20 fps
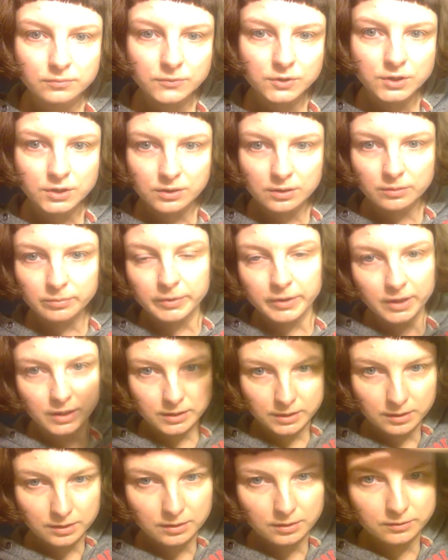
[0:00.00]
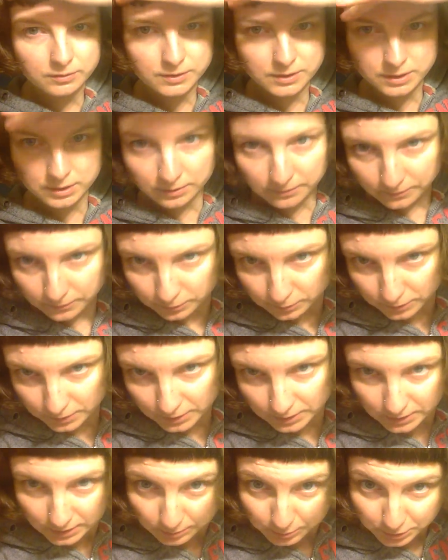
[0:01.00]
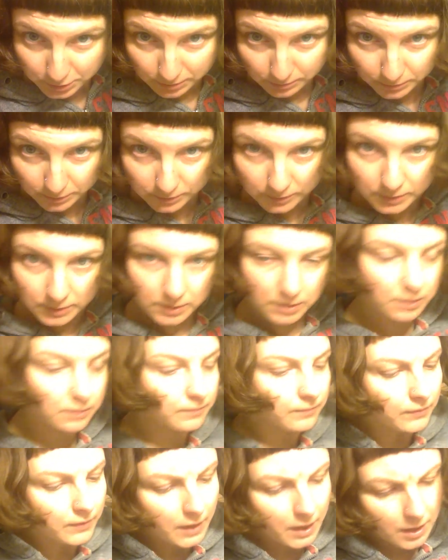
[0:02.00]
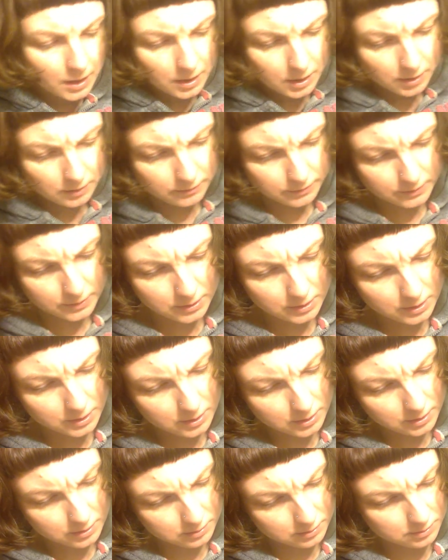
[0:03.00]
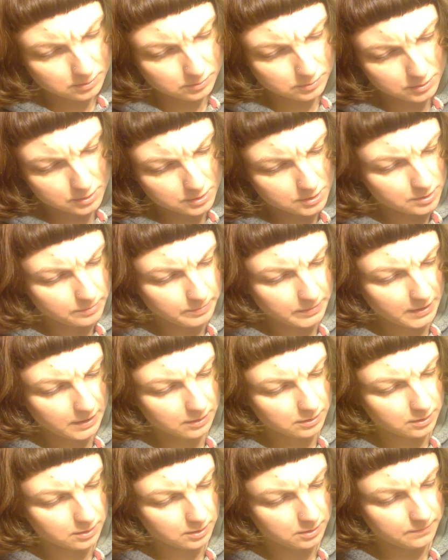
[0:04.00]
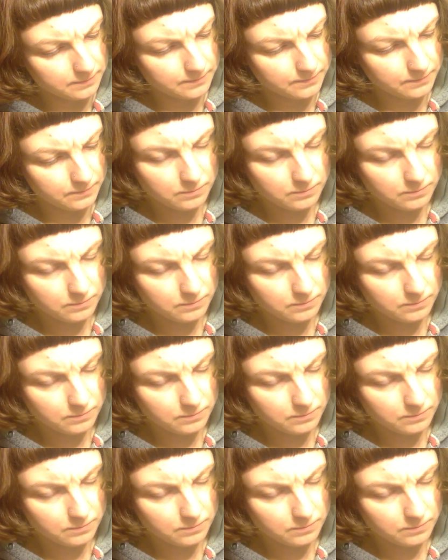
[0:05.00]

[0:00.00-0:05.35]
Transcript: Dzień dobry, Ania Lachowska, Fundacja Przemocni. W tle słyszycie pralkę.